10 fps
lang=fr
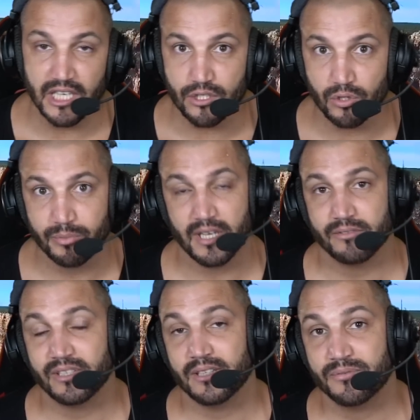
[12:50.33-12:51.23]
à choper un
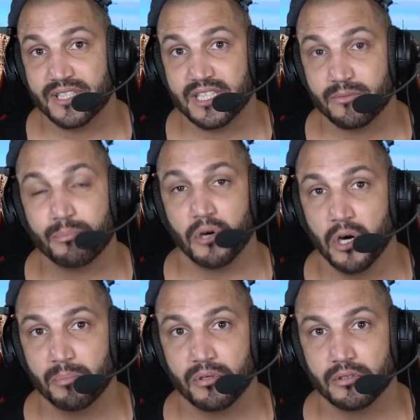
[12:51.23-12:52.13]
vrai physique
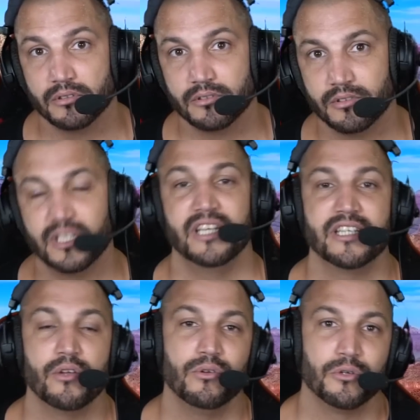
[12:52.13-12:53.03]
propre et il
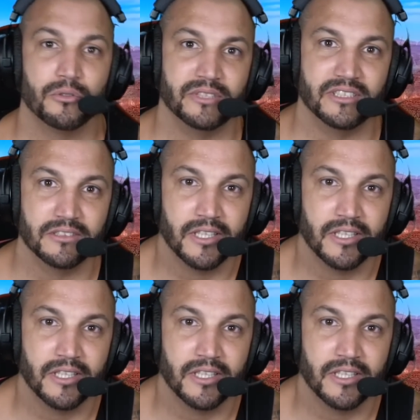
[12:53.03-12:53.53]
y a eu le Covid.